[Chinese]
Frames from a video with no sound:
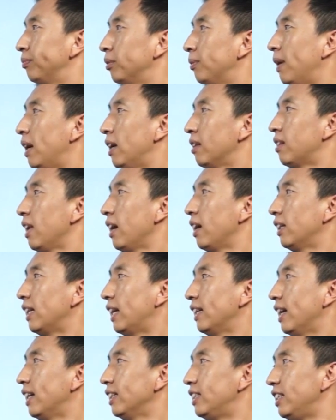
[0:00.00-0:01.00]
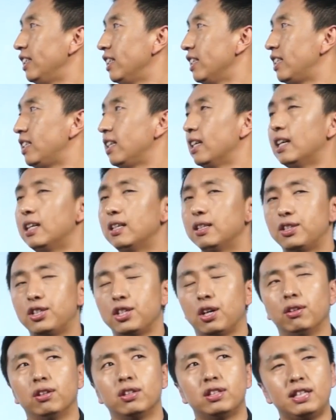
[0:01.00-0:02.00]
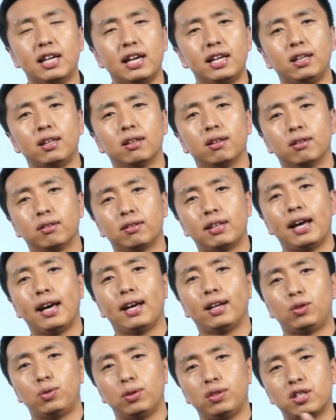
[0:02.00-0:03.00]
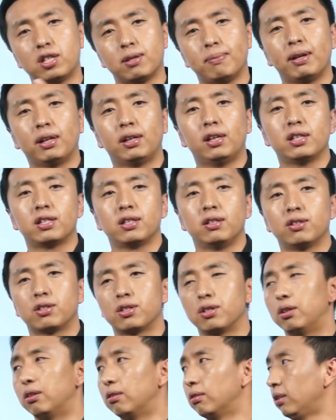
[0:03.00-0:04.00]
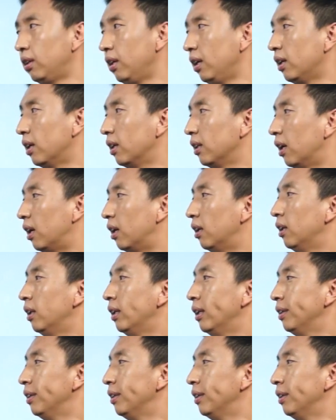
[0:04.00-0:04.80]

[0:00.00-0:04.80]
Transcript: 那么再给大家提一些小的建议，在学习这门课程的时候，第一个呢，